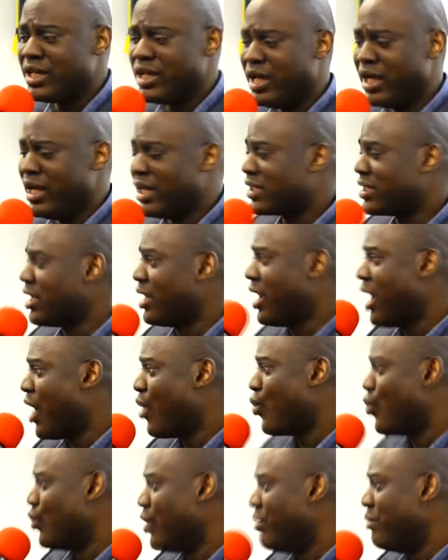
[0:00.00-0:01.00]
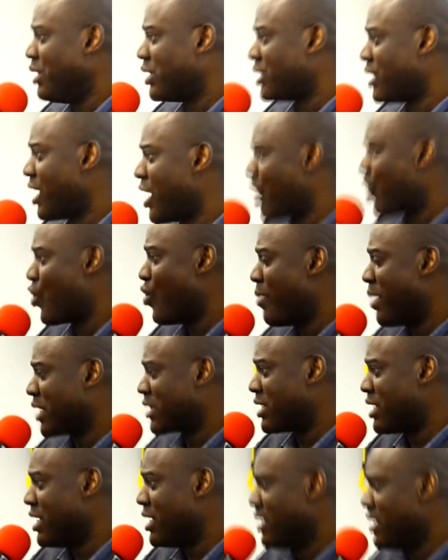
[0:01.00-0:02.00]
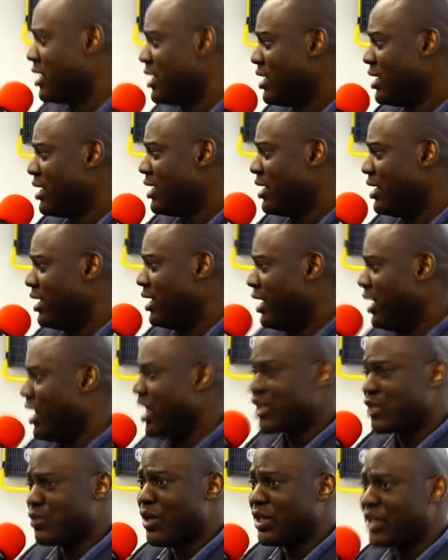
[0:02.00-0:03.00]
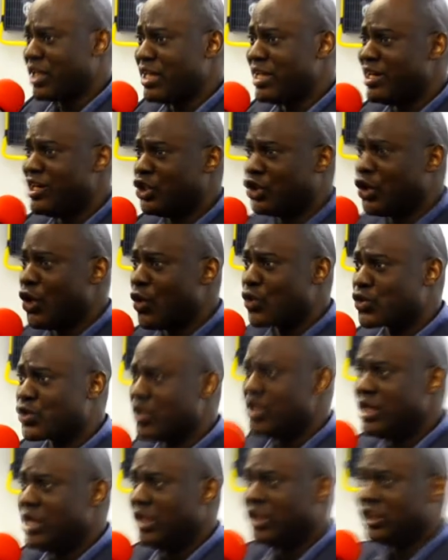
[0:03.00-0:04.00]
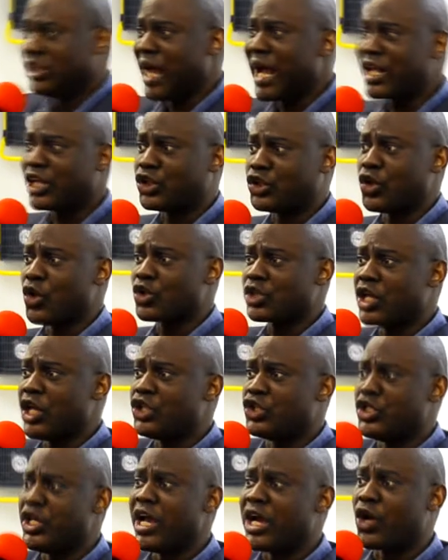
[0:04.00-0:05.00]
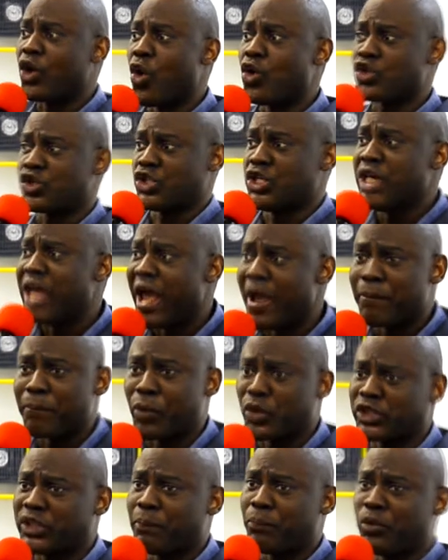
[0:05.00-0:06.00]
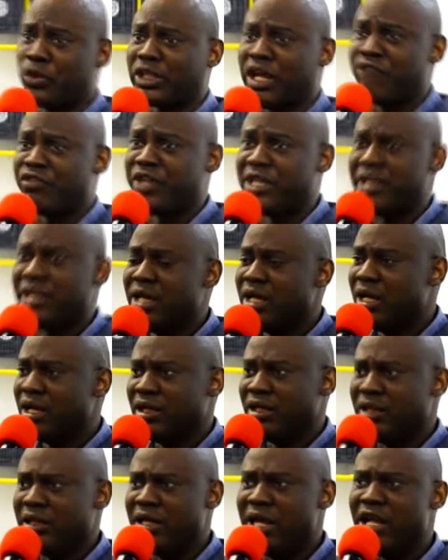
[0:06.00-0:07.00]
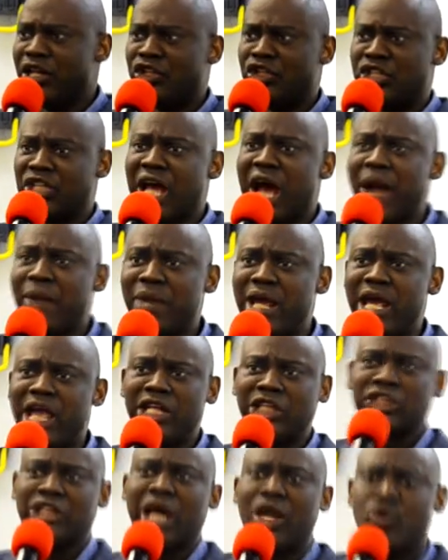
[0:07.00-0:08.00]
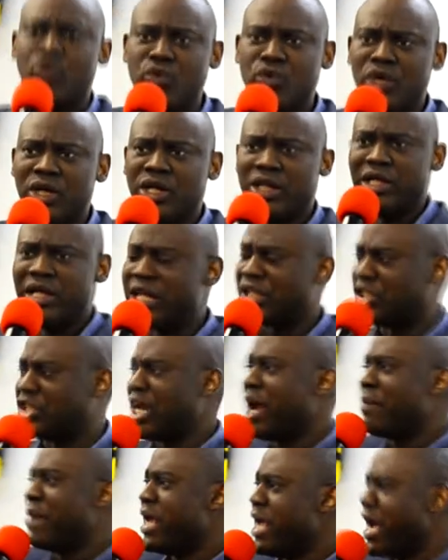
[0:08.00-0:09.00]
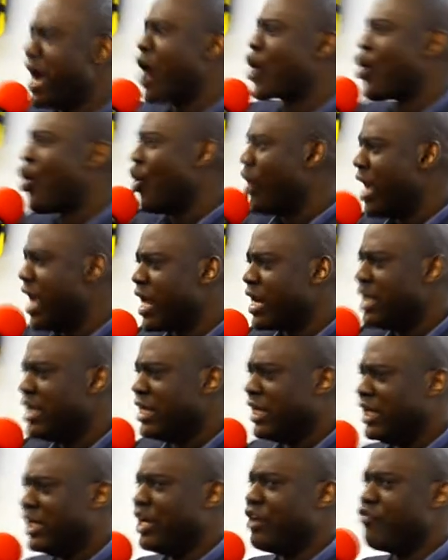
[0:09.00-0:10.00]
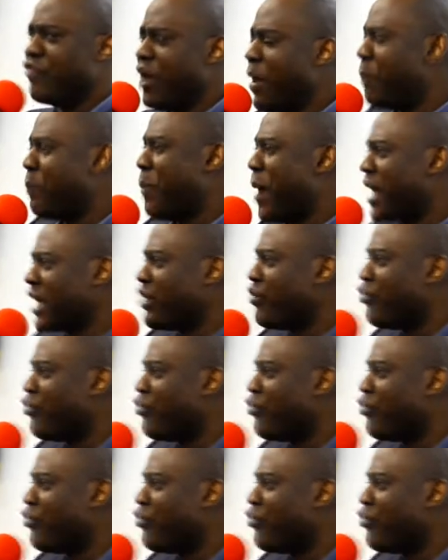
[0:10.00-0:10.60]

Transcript: et c'est là où le mystère a commencé. Et laisse-moi te dire une chose. Chaque chose que Dieu conçoit un projet pour ta vie, le diable est jaloux. Le diable est en colère. Il ne veut pas que